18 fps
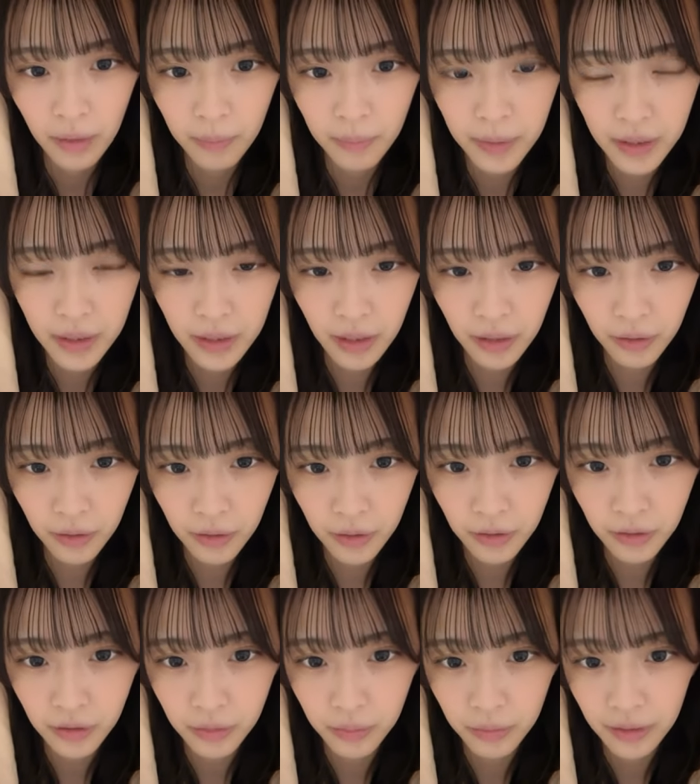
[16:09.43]
ピッサンの
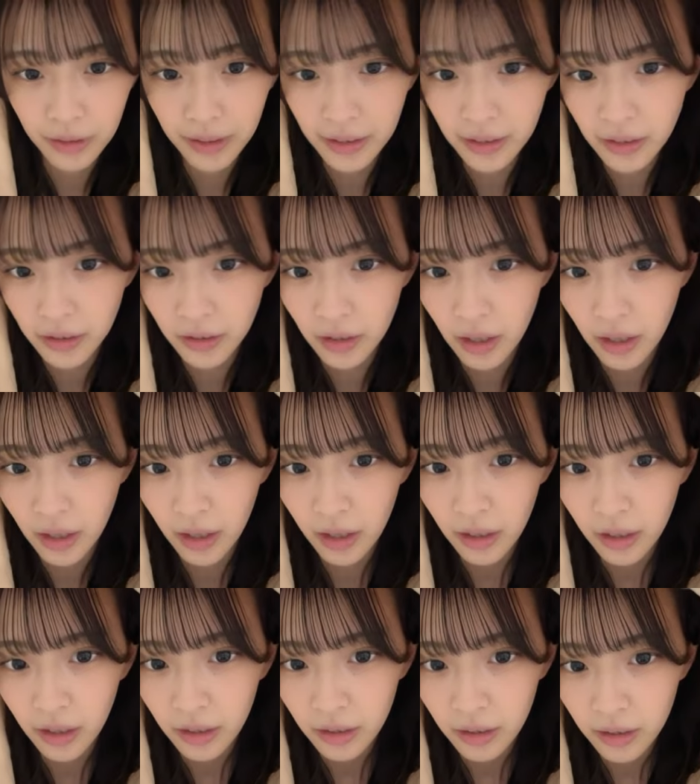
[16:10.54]
ショールームの配信って
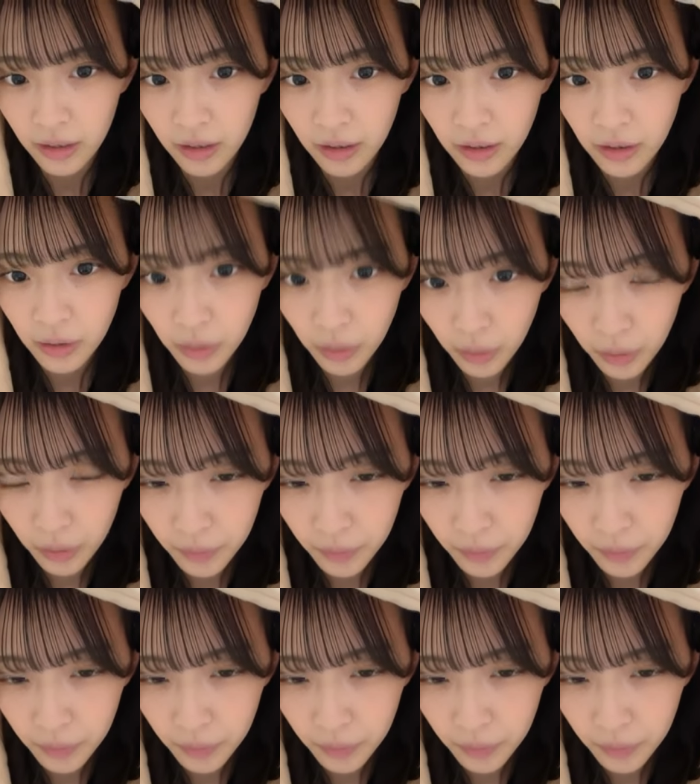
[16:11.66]
そ